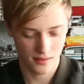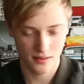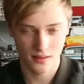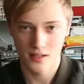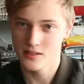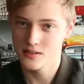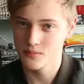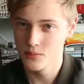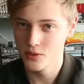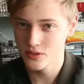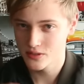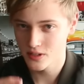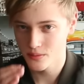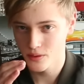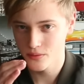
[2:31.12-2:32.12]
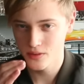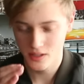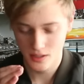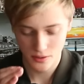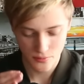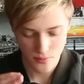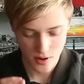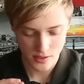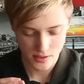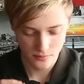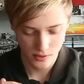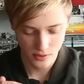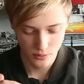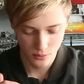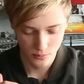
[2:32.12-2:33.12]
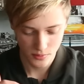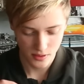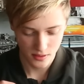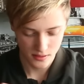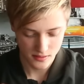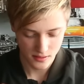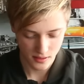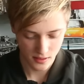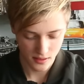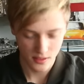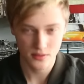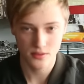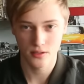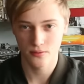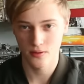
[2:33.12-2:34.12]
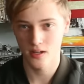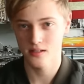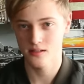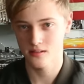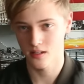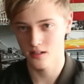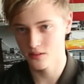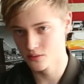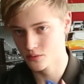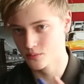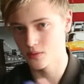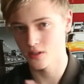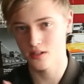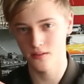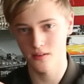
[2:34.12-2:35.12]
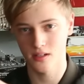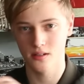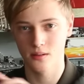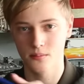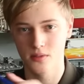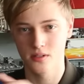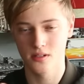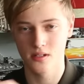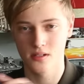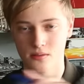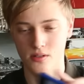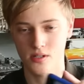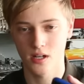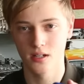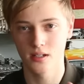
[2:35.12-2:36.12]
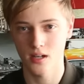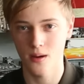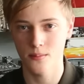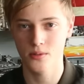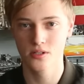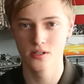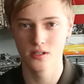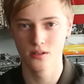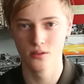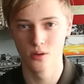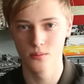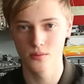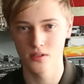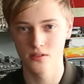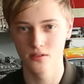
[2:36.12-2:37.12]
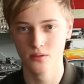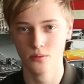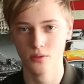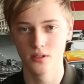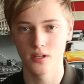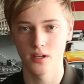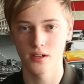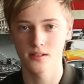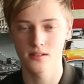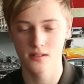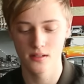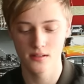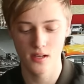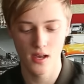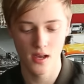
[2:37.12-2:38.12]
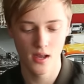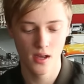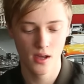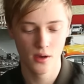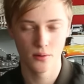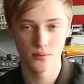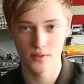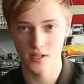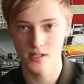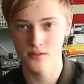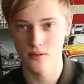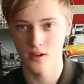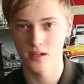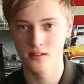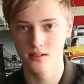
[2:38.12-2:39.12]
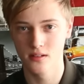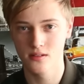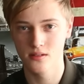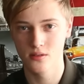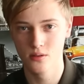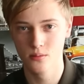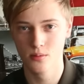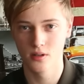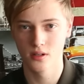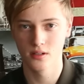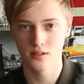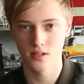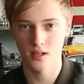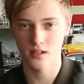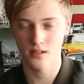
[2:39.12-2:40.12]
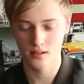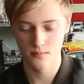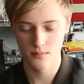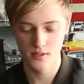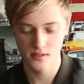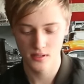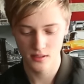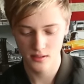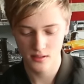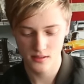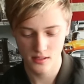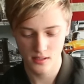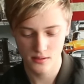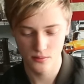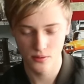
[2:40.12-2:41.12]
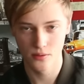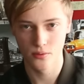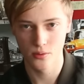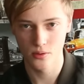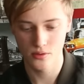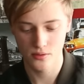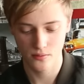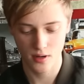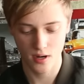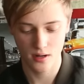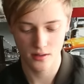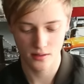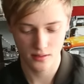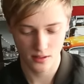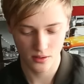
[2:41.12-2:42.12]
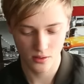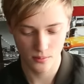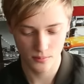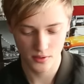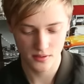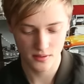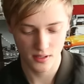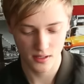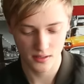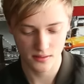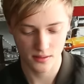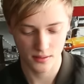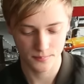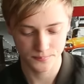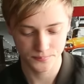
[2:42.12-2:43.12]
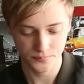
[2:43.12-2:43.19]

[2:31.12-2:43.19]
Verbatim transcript: jetzt müsst ihr euch mal wirklich vorstellen, wie dumm der ist. Ja. Also ich wäre jetzt seine Nummer, ich werde das jetzt wahrscheinlich abgeschnitten oben, so dass er nur einen Text sitzt. Und jetzt werde ich das überdecken, damit es halt nicht seht, wo er wohnt, weil dann kommt das nächste.